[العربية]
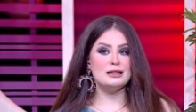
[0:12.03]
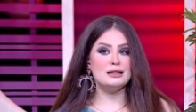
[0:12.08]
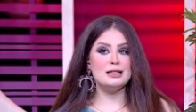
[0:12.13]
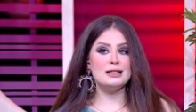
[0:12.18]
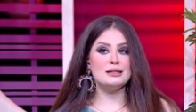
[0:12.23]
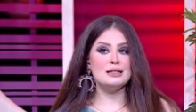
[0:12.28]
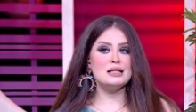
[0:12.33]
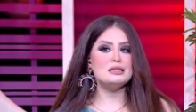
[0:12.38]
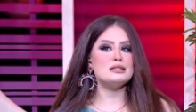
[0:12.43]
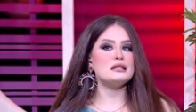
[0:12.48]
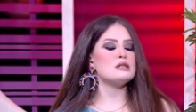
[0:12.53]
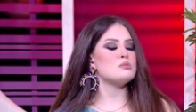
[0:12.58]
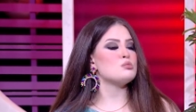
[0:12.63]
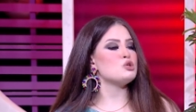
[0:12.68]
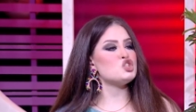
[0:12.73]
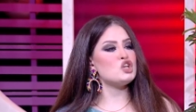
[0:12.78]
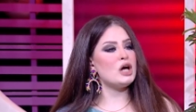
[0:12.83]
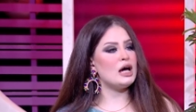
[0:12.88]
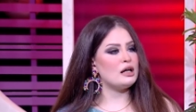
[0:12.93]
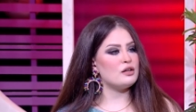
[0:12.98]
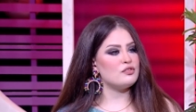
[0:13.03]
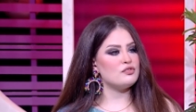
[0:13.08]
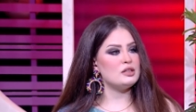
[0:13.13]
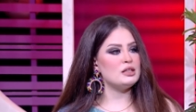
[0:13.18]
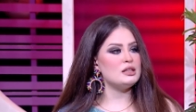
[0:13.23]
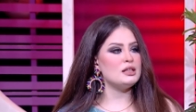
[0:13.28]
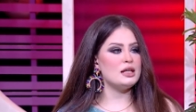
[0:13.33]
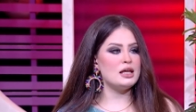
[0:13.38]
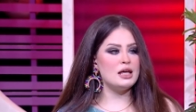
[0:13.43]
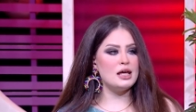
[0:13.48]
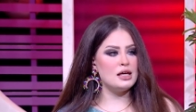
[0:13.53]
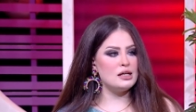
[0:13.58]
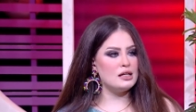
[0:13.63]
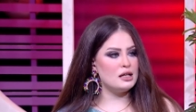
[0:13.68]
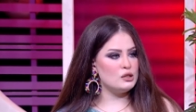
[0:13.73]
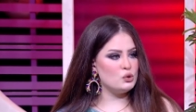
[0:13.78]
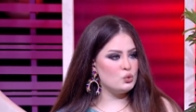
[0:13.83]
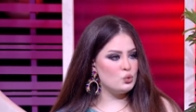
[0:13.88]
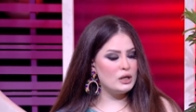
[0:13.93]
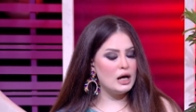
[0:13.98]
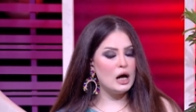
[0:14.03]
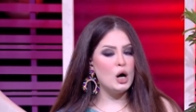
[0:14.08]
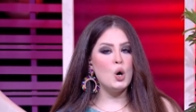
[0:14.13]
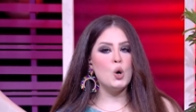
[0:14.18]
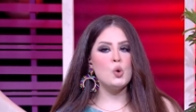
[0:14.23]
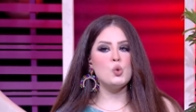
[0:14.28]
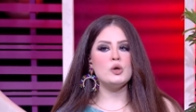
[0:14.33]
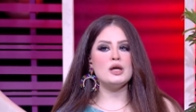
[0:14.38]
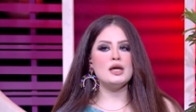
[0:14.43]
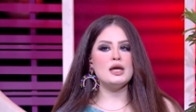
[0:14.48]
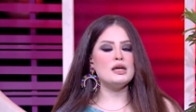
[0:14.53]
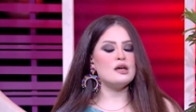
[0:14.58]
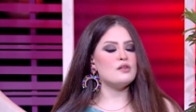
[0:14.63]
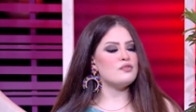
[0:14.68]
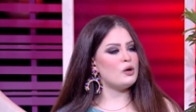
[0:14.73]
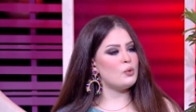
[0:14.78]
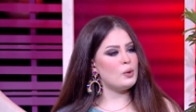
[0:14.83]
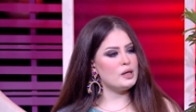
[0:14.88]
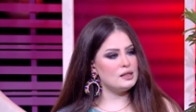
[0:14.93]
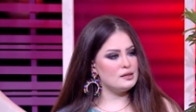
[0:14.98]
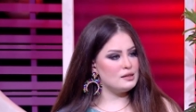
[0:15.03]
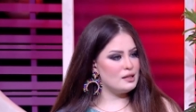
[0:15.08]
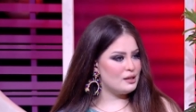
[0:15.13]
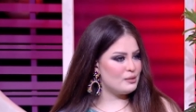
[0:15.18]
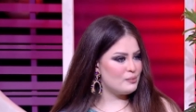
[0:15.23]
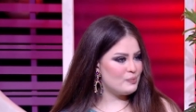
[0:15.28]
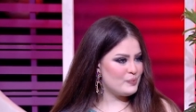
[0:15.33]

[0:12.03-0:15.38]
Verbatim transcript: للناس اللي مش عارفين ايه هي اليوجا وايه هي فوائدها